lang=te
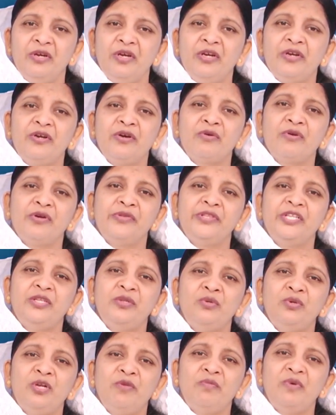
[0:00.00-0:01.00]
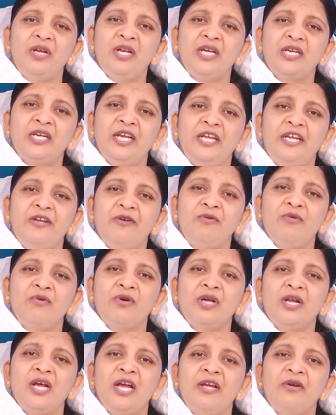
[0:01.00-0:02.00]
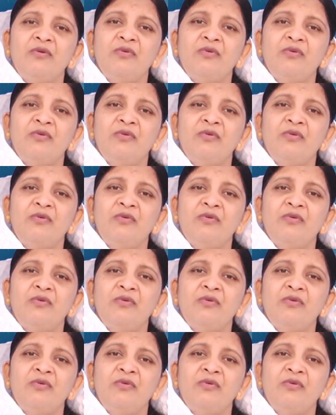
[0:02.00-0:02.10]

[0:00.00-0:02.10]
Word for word: ఇంక కొంత దూరం వెళ్ళాక ఇంకొక రాయి